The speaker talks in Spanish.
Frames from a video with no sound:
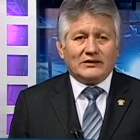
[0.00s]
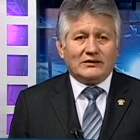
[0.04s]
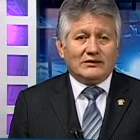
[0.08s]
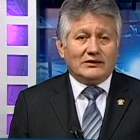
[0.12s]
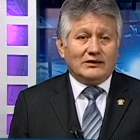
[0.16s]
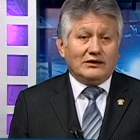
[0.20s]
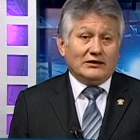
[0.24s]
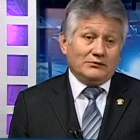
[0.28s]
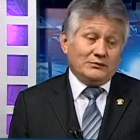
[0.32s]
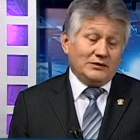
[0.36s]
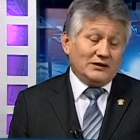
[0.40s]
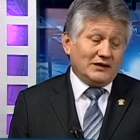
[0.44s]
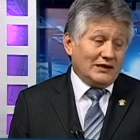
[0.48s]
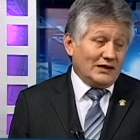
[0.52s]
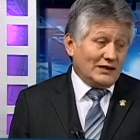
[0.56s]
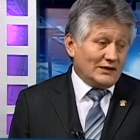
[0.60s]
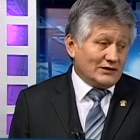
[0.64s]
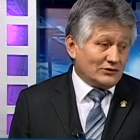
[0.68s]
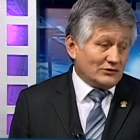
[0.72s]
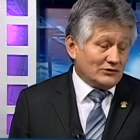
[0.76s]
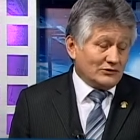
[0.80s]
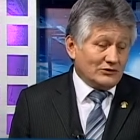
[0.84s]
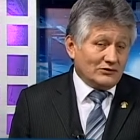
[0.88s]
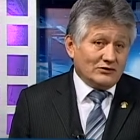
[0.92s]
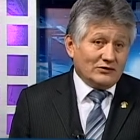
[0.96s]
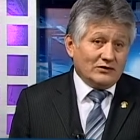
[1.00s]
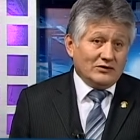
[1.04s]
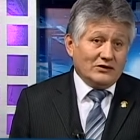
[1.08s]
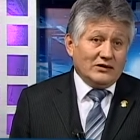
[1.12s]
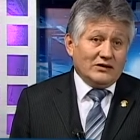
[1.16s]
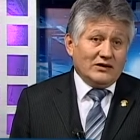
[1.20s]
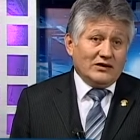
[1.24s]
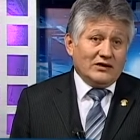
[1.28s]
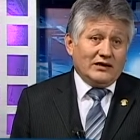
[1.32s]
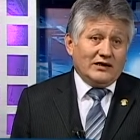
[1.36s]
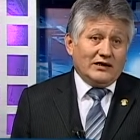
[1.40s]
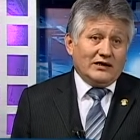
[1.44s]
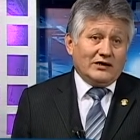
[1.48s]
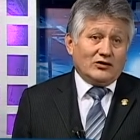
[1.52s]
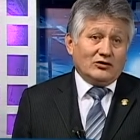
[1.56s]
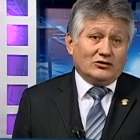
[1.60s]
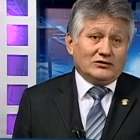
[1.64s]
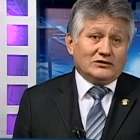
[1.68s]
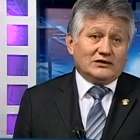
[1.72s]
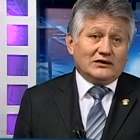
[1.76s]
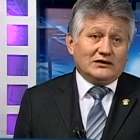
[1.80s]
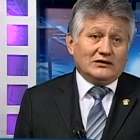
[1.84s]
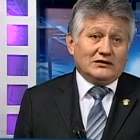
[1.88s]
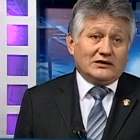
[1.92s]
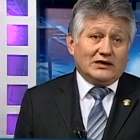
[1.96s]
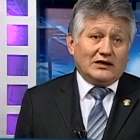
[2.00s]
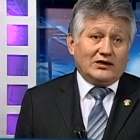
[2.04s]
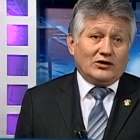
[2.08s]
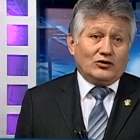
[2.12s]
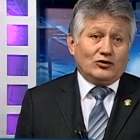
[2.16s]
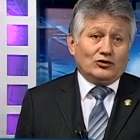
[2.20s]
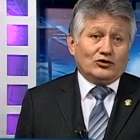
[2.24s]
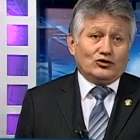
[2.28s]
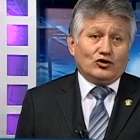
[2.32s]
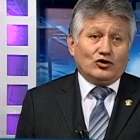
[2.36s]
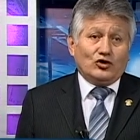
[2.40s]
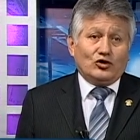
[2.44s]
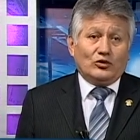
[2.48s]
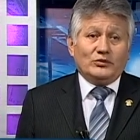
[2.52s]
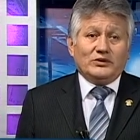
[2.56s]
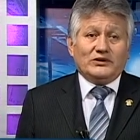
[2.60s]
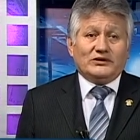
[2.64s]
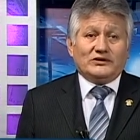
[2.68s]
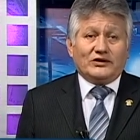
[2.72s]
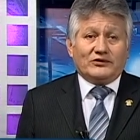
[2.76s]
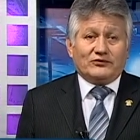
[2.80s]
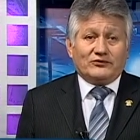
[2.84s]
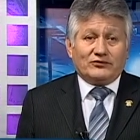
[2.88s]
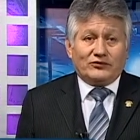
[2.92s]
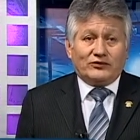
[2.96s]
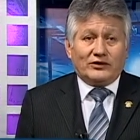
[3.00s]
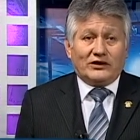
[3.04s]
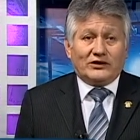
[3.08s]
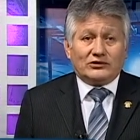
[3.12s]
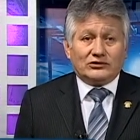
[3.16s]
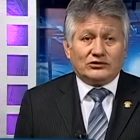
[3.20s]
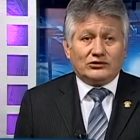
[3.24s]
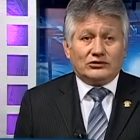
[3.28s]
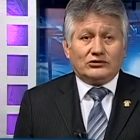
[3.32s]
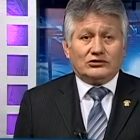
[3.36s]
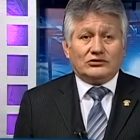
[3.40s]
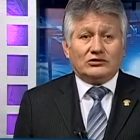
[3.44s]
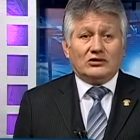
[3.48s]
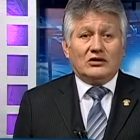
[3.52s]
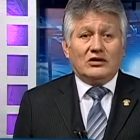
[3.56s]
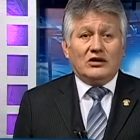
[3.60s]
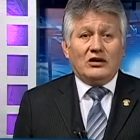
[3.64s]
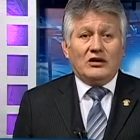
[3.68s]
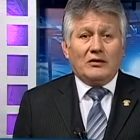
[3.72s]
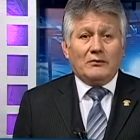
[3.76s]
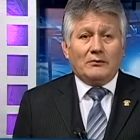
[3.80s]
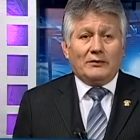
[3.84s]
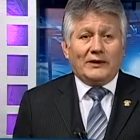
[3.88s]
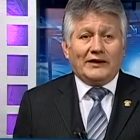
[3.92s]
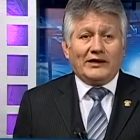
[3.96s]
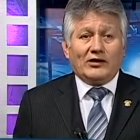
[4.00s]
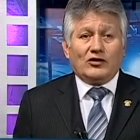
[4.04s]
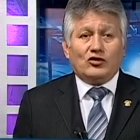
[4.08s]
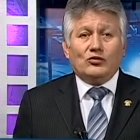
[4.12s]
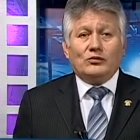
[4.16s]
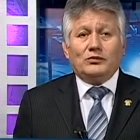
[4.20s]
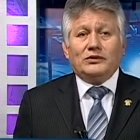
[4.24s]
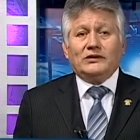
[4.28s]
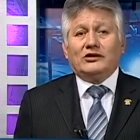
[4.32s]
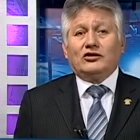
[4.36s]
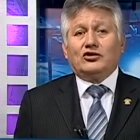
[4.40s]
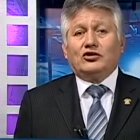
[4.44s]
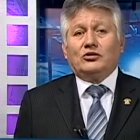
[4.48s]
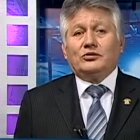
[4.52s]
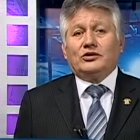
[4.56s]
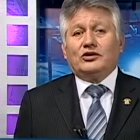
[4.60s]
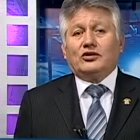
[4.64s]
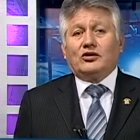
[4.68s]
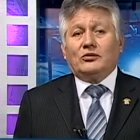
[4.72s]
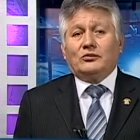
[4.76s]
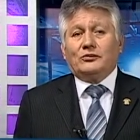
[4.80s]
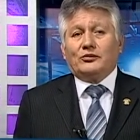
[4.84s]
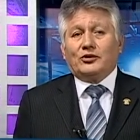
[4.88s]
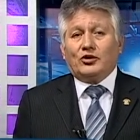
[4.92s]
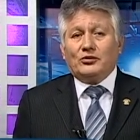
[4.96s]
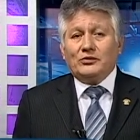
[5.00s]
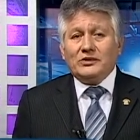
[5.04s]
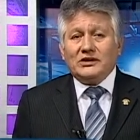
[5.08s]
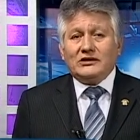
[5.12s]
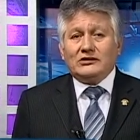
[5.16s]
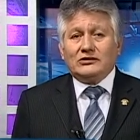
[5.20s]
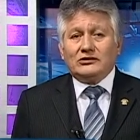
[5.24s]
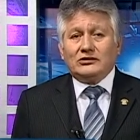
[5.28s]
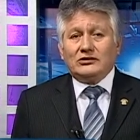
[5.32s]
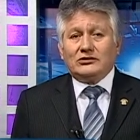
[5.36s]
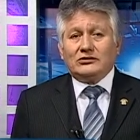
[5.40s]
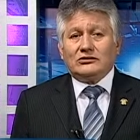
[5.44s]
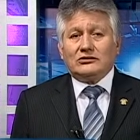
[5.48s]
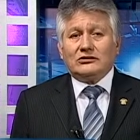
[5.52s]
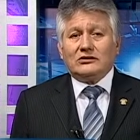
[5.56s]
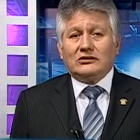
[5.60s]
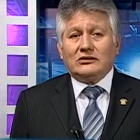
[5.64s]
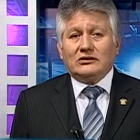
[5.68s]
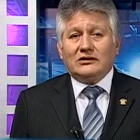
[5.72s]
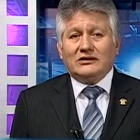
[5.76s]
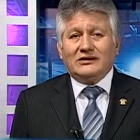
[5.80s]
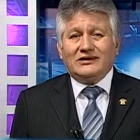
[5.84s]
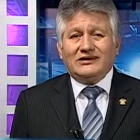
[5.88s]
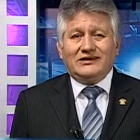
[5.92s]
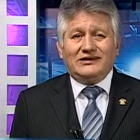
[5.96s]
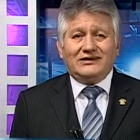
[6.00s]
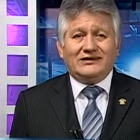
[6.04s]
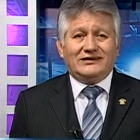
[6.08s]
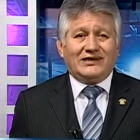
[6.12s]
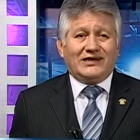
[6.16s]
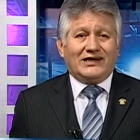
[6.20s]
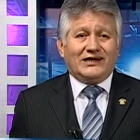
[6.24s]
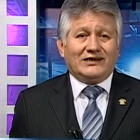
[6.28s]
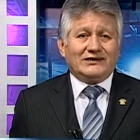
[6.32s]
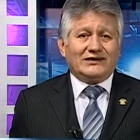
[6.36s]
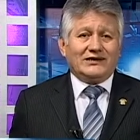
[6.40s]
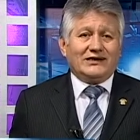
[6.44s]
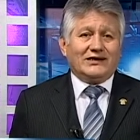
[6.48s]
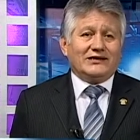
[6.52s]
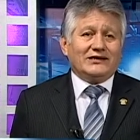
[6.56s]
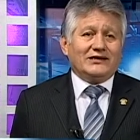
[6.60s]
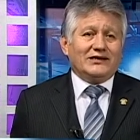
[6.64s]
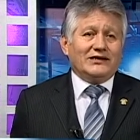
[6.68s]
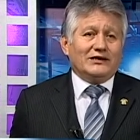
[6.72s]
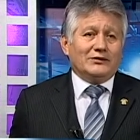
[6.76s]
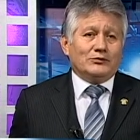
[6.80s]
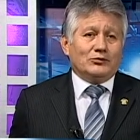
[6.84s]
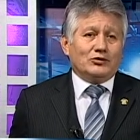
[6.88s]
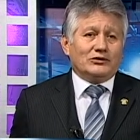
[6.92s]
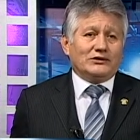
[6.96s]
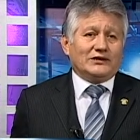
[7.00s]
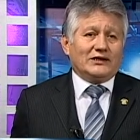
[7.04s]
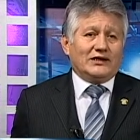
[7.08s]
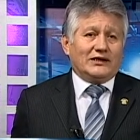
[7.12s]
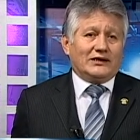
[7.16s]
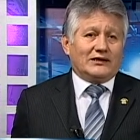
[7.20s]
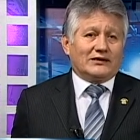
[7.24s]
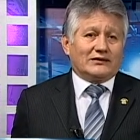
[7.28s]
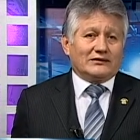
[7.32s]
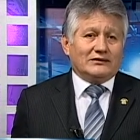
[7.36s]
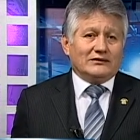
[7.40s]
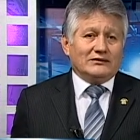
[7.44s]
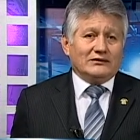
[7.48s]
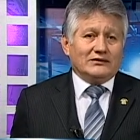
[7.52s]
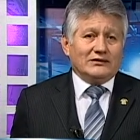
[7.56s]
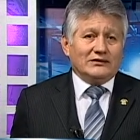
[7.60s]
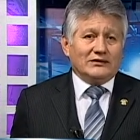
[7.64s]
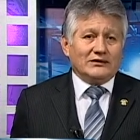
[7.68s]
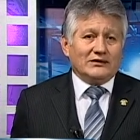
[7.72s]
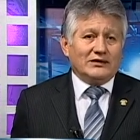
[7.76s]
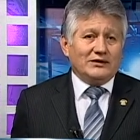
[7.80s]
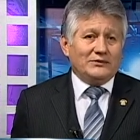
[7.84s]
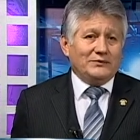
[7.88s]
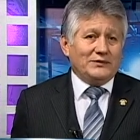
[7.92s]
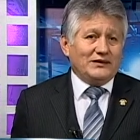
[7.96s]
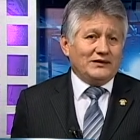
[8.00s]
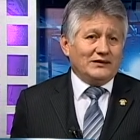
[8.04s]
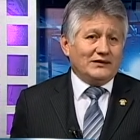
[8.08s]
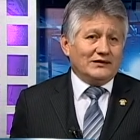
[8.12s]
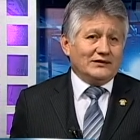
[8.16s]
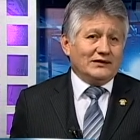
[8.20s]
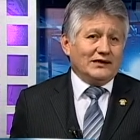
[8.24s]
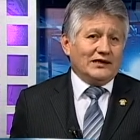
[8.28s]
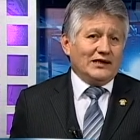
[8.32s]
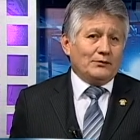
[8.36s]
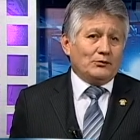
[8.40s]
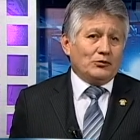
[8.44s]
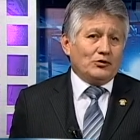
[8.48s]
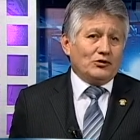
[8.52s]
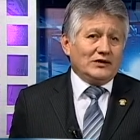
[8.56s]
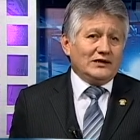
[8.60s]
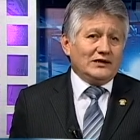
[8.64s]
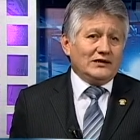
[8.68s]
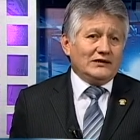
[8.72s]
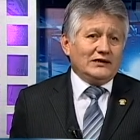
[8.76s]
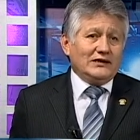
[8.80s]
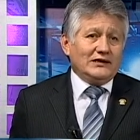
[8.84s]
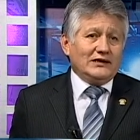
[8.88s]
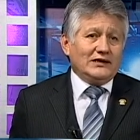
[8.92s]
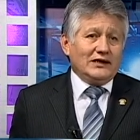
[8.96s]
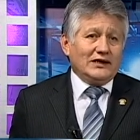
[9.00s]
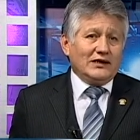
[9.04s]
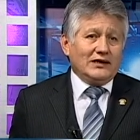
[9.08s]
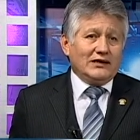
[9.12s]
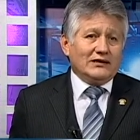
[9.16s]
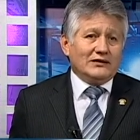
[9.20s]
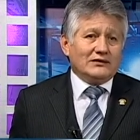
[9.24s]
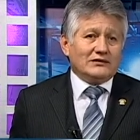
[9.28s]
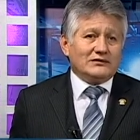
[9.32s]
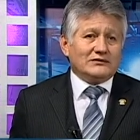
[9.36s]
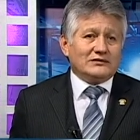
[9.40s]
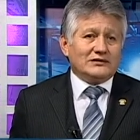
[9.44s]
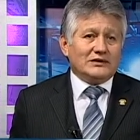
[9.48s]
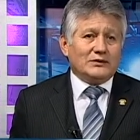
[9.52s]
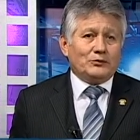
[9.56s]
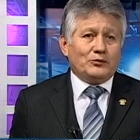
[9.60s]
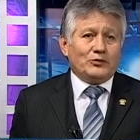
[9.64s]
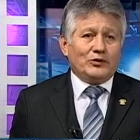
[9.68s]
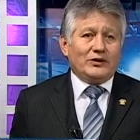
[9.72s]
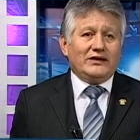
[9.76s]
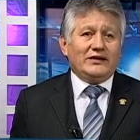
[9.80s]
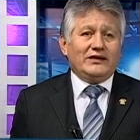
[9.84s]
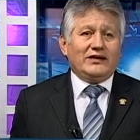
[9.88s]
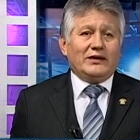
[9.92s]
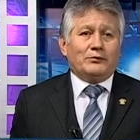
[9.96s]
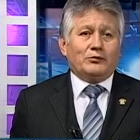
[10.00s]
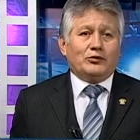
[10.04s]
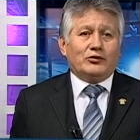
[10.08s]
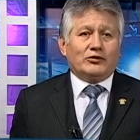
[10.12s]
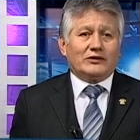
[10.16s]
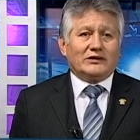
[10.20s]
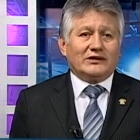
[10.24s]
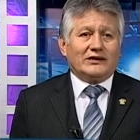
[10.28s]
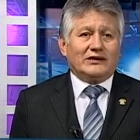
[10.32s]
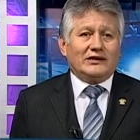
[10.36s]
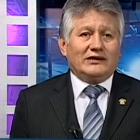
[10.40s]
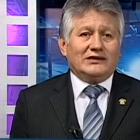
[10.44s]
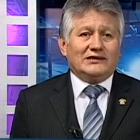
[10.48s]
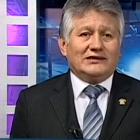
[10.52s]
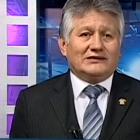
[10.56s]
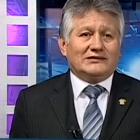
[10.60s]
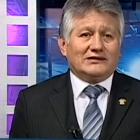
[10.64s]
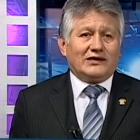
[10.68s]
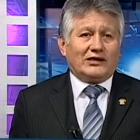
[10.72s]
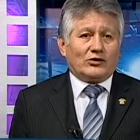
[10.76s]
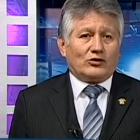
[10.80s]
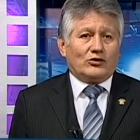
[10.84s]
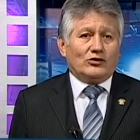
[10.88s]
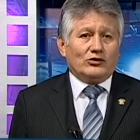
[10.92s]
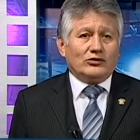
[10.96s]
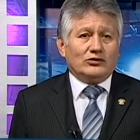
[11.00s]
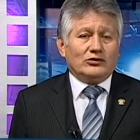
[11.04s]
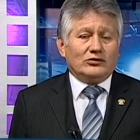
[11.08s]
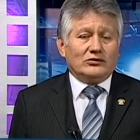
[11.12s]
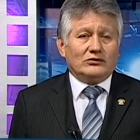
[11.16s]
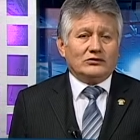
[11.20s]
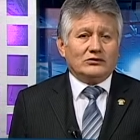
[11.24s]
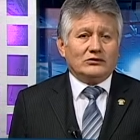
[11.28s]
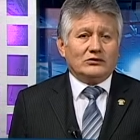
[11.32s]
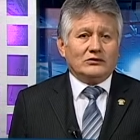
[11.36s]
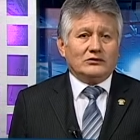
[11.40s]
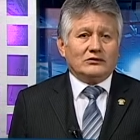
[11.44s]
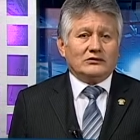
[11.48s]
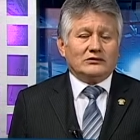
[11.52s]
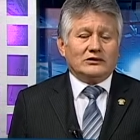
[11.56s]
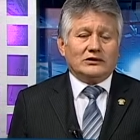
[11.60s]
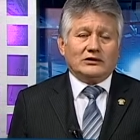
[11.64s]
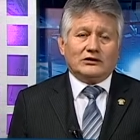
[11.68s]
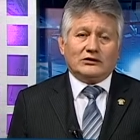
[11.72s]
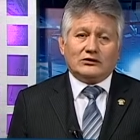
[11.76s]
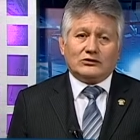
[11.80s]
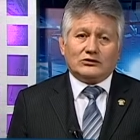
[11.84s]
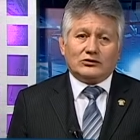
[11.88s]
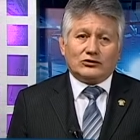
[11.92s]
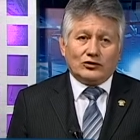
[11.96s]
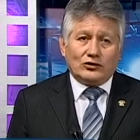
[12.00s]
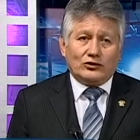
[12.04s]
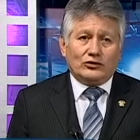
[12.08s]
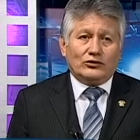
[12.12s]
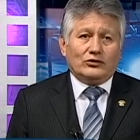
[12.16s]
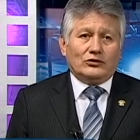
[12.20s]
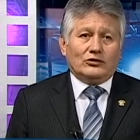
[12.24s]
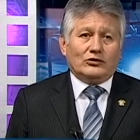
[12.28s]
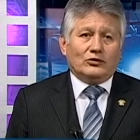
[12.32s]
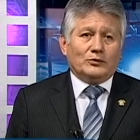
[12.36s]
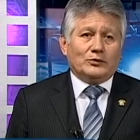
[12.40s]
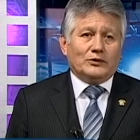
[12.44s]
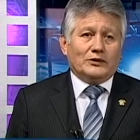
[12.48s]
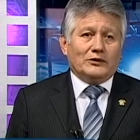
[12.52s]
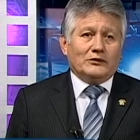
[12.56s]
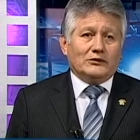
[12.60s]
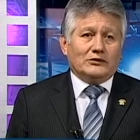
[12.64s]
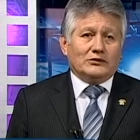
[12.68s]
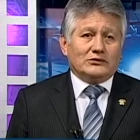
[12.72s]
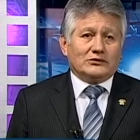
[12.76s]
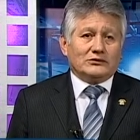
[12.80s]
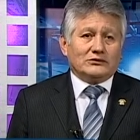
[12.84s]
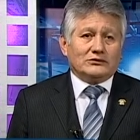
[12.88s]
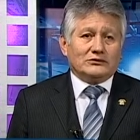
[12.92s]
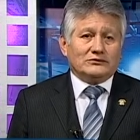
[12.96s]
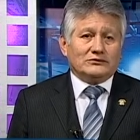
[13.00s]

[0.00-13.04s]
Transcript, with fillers: En mi caso, he concentrado todos mis esfuerzos para cumplir con mis compromisos y tratar de demostrar que mediante la política se puede aportar al desarrollo de todos los pueblos.